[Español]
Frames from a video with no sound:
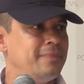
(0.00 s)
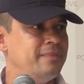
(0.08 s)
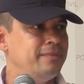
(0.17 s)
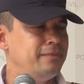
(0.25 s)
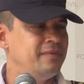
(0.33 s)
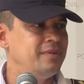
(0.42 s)

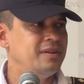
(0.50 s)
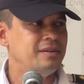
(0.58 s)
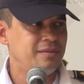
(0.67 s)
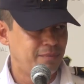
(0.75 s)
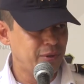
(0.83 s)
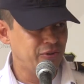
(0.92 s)
Buenos días.
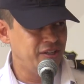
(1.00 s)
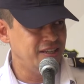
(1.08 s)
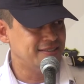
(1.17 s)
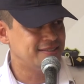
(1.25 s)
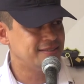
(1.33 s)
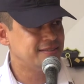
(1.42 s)
Buenos
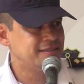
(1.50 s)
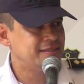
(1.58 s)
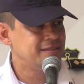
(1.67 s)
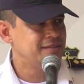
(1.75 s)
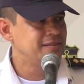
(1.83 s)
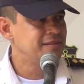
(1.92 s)
días. Quería
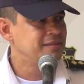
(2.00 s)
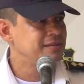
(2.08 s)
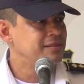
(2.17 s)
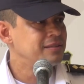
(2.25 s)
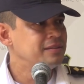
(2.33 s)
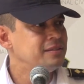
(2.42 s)
ver si
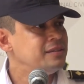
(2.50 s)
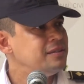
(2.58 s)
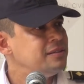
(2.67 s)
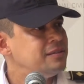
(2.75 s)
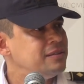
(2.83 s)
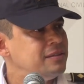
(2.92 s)
en
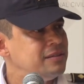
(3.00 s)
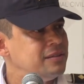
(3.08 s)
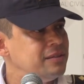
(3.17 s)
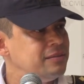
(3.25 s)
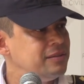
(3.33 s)
el